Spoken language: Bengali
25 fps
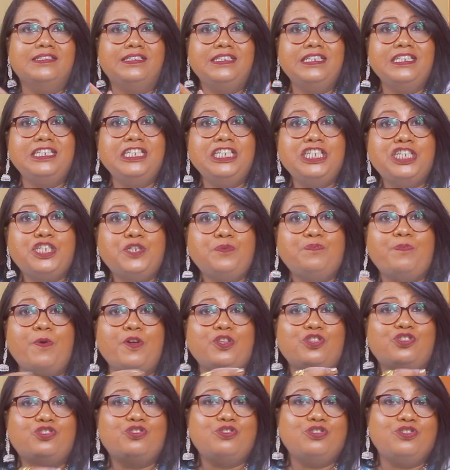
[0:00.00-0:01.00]

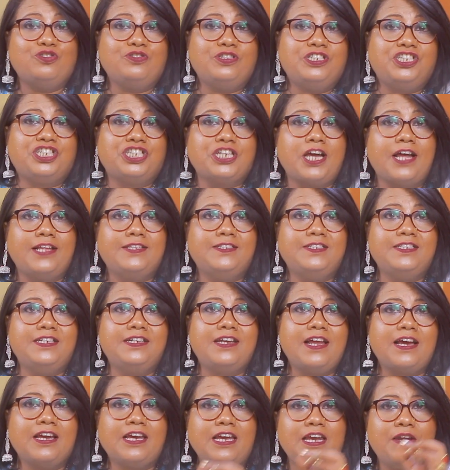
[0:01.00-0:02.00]
জিনিসপত্র যদি
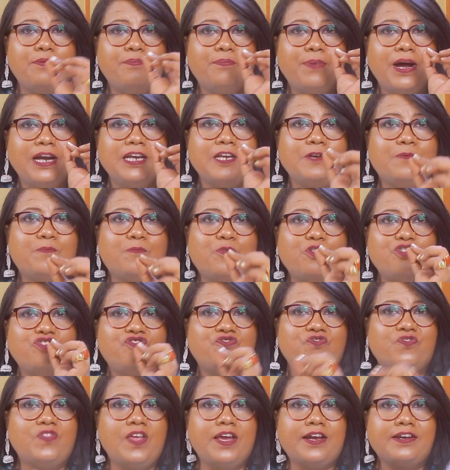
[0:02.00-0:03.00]
সাজিয়ে রাখেন বাড়ির
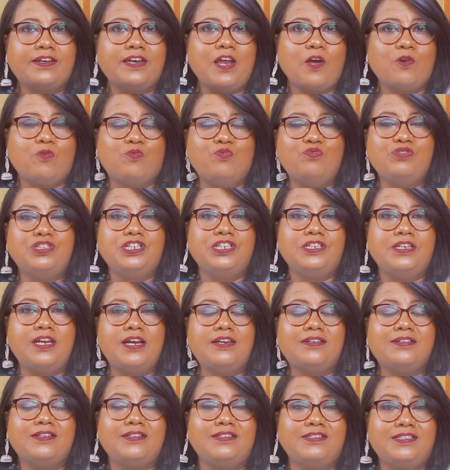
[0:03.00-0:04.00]
প্রত্যেকটা
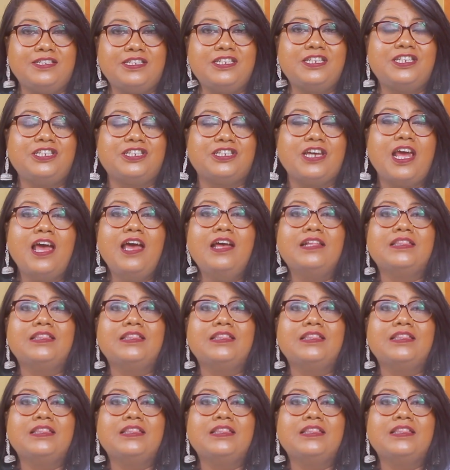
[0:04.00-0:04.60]
খুঁটিনাটি জিনিস